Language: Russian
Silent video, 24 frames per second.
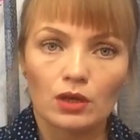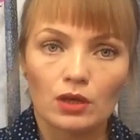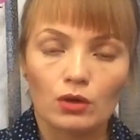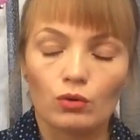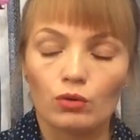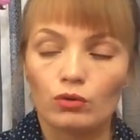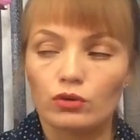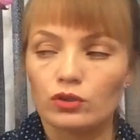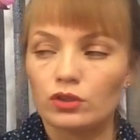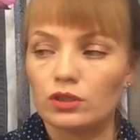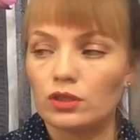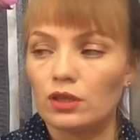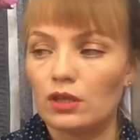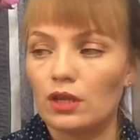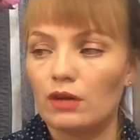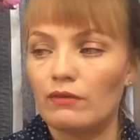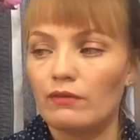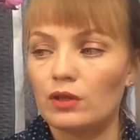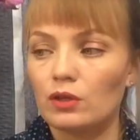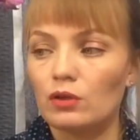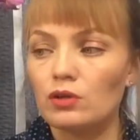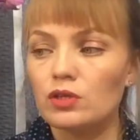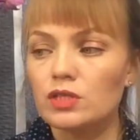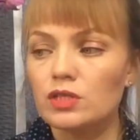корни да,
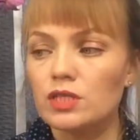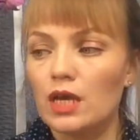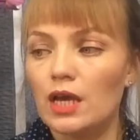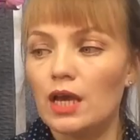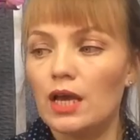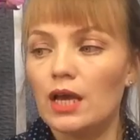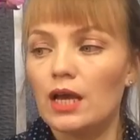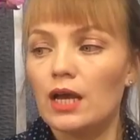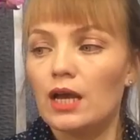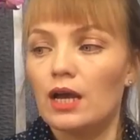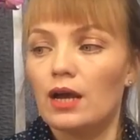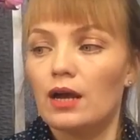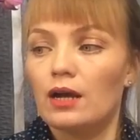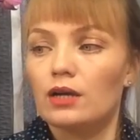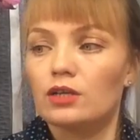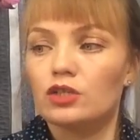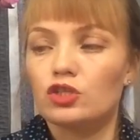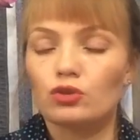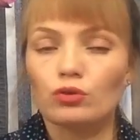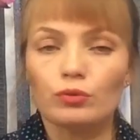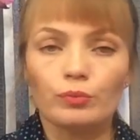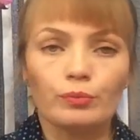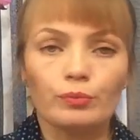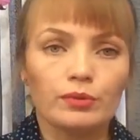волос
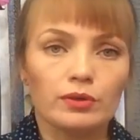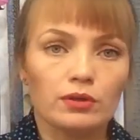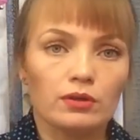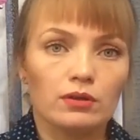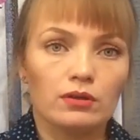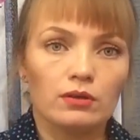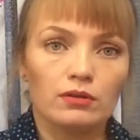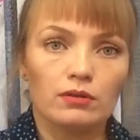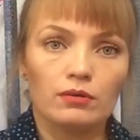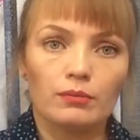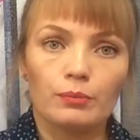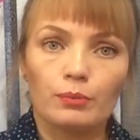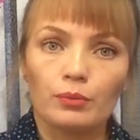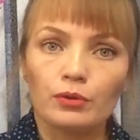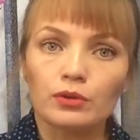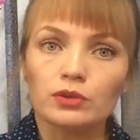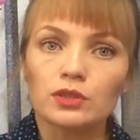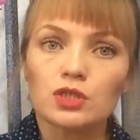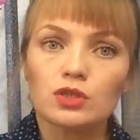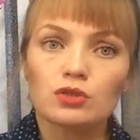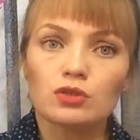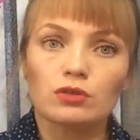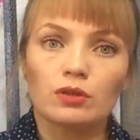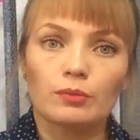чтобы
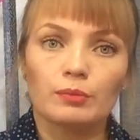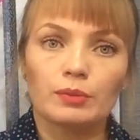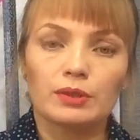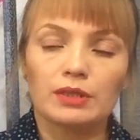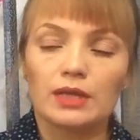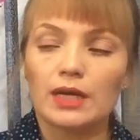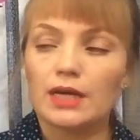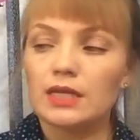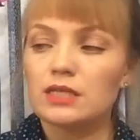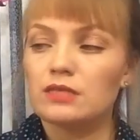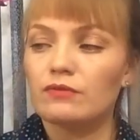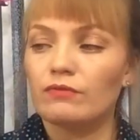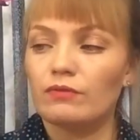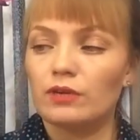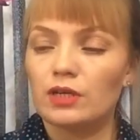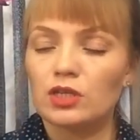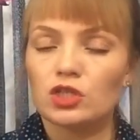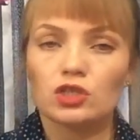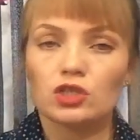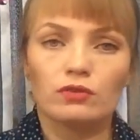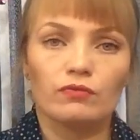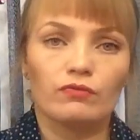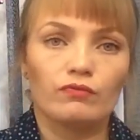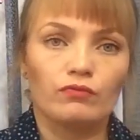полностью напитать
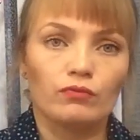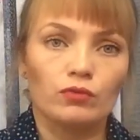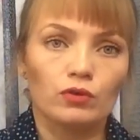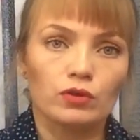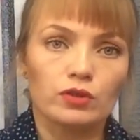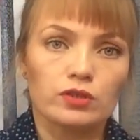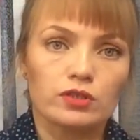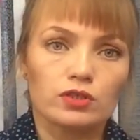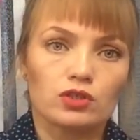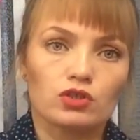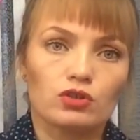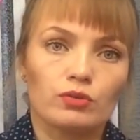ваши волосы,